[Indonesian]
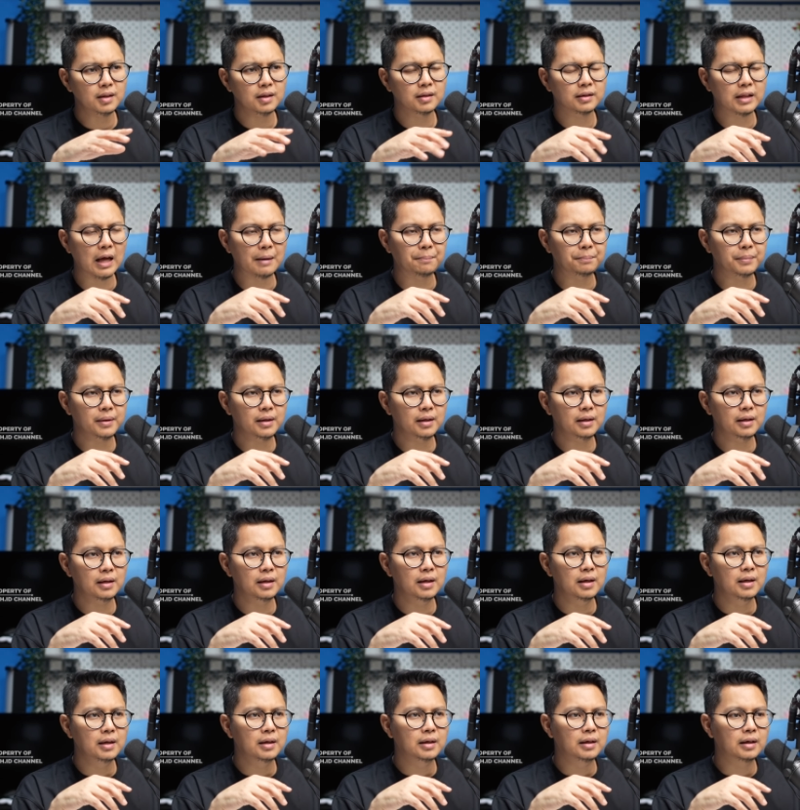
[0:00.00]
Tapi
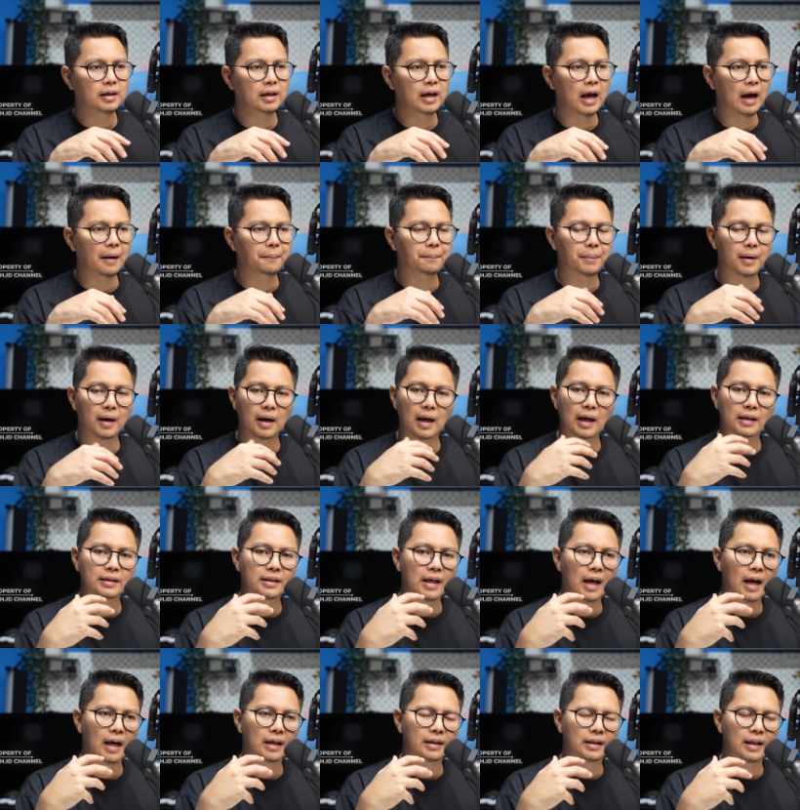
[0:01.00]
nggak
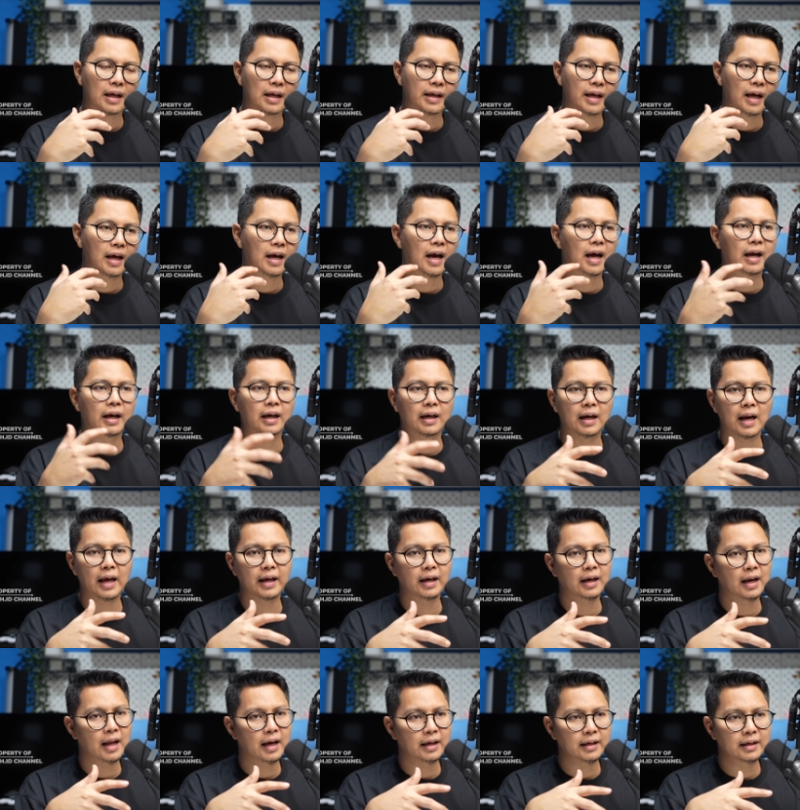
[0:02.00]
berkata-kata yang
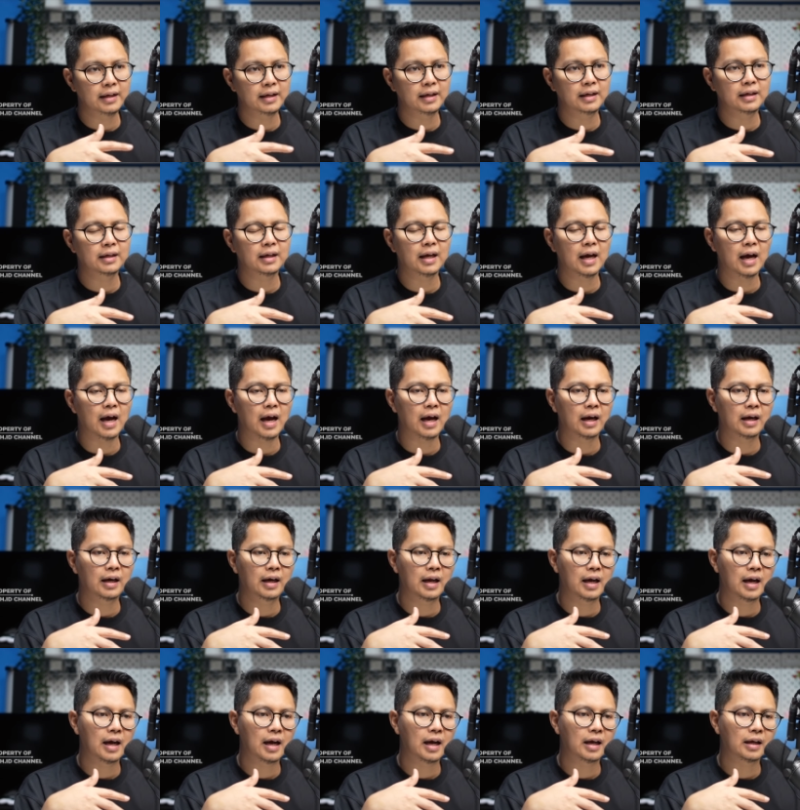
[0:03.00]
lain-lain, nggak
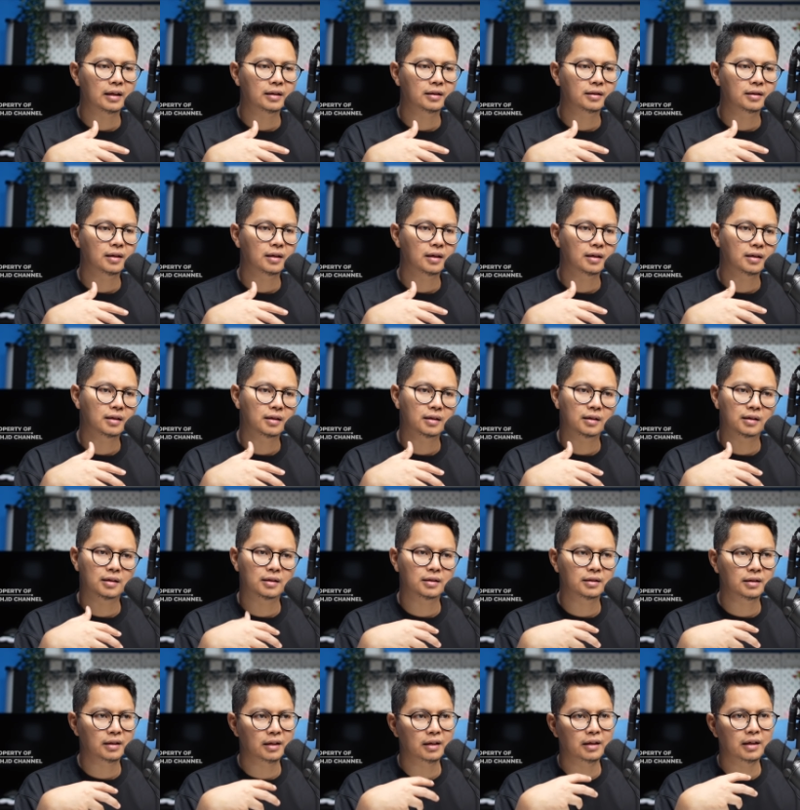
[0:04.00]
ada
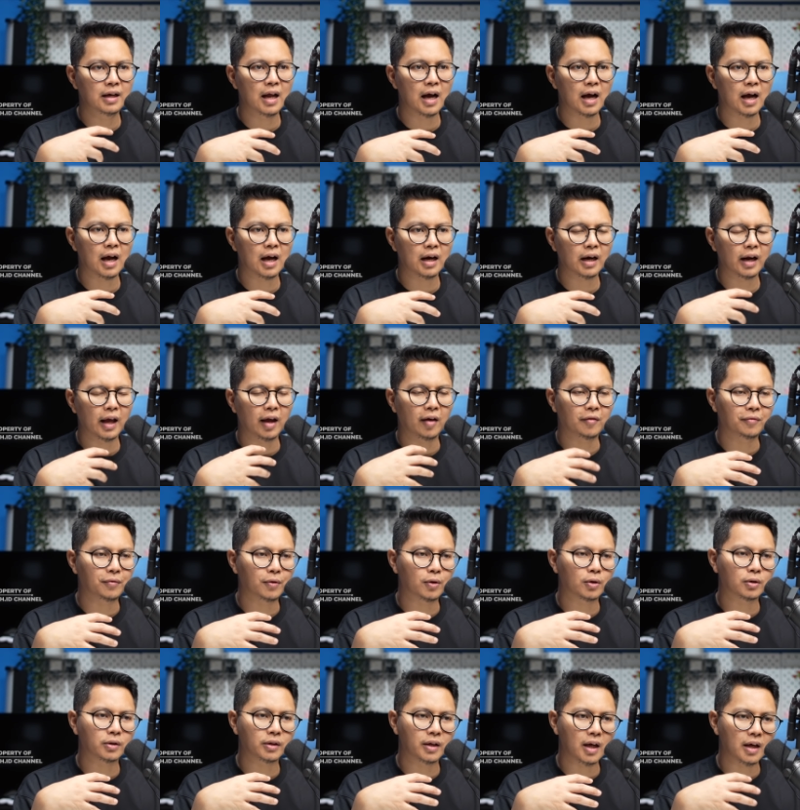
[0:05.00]
uh, tindakan
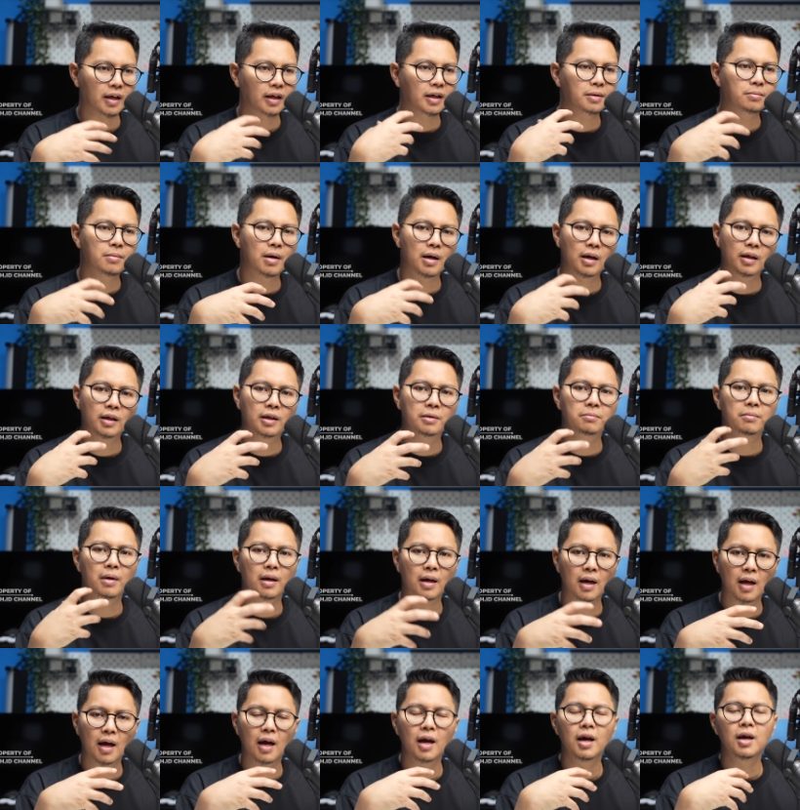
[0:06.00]
effort yang
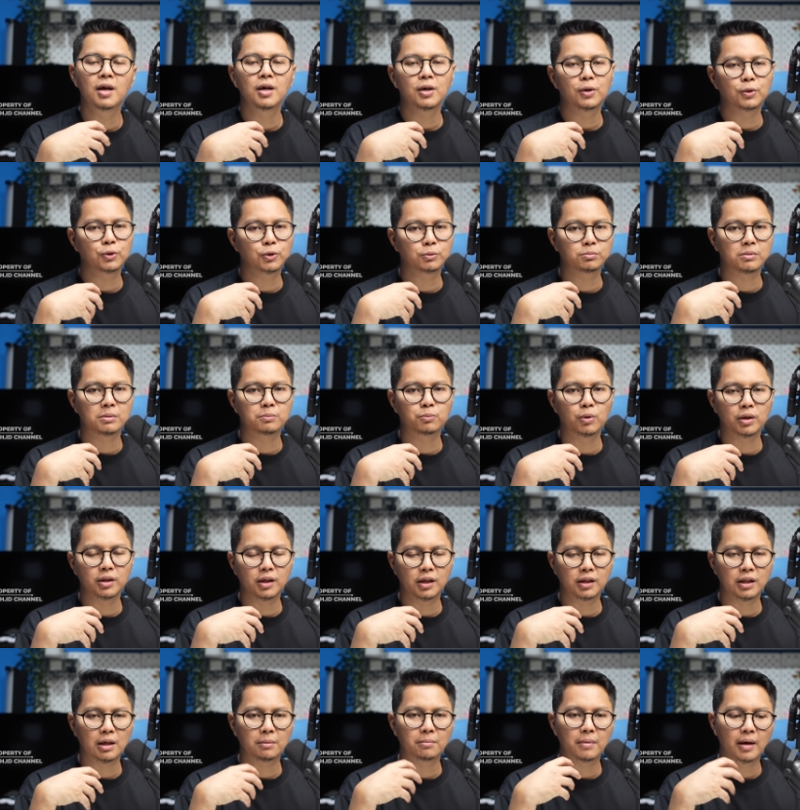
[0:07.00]
gimana-gimana untuk membuat
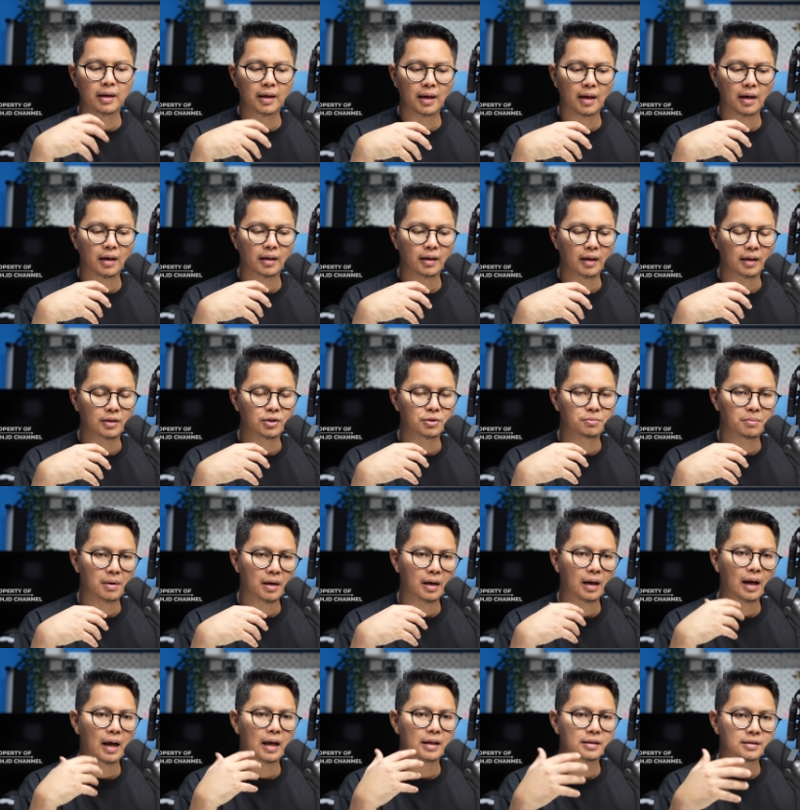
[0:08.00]
kita bayar ya
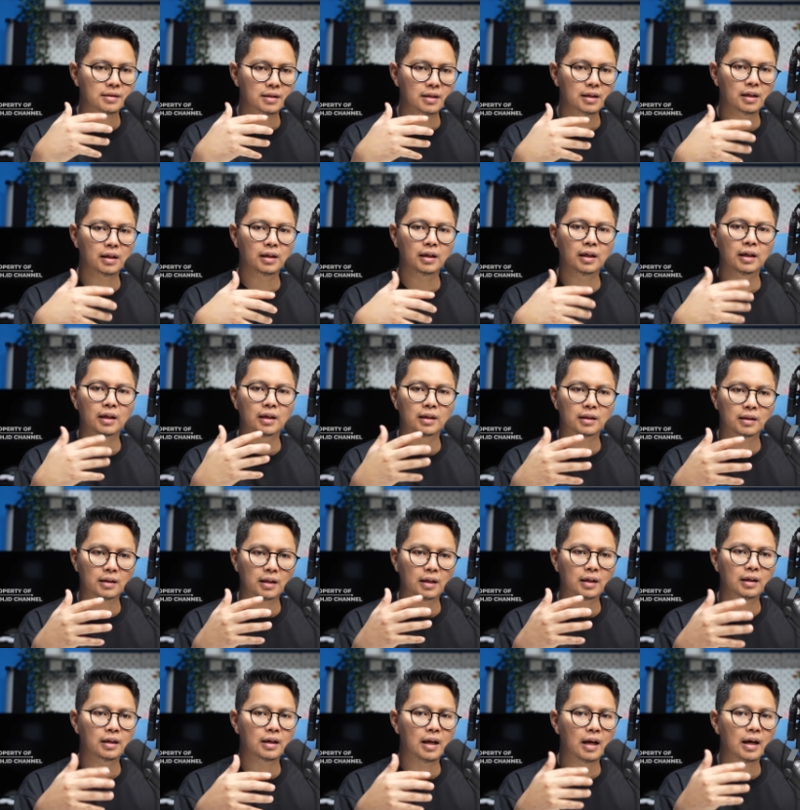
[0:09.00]
cuman ngasih
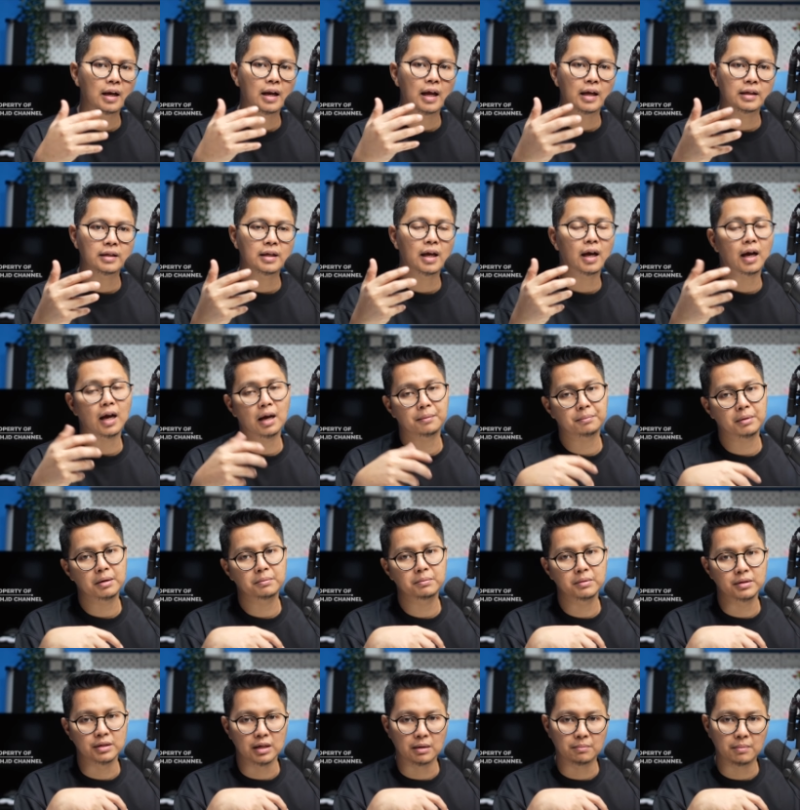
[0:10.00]
ngingetin dan nanya kapan
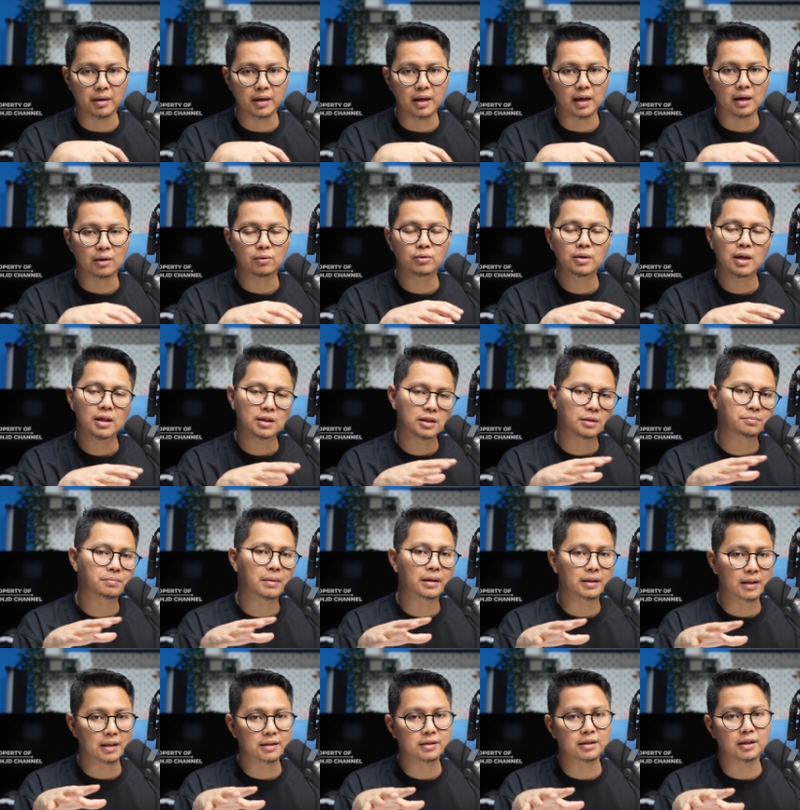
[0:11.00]
bisa bayar udah
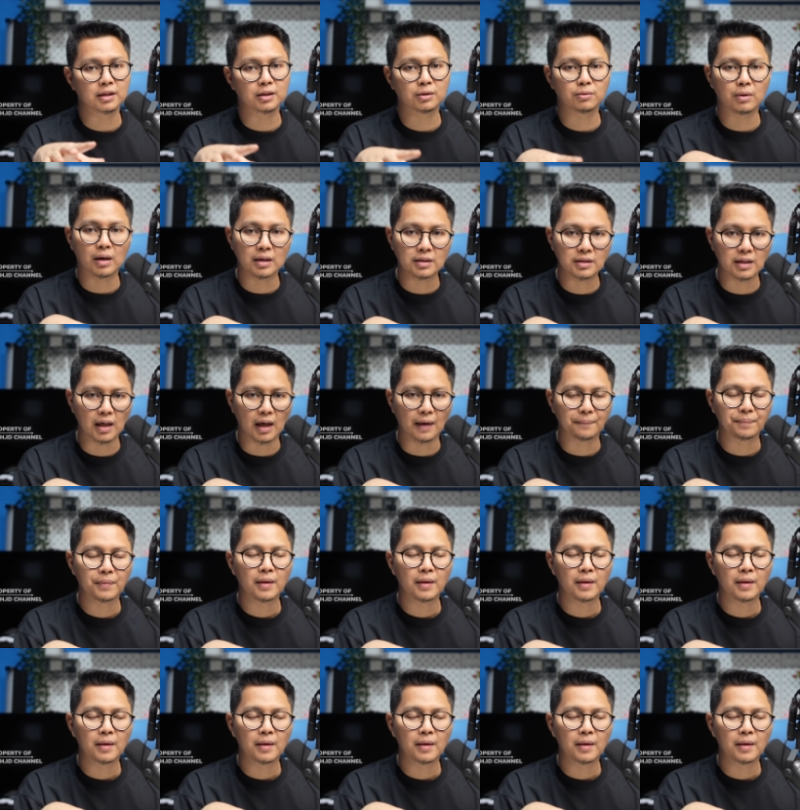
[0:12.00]
sebatas gitu aja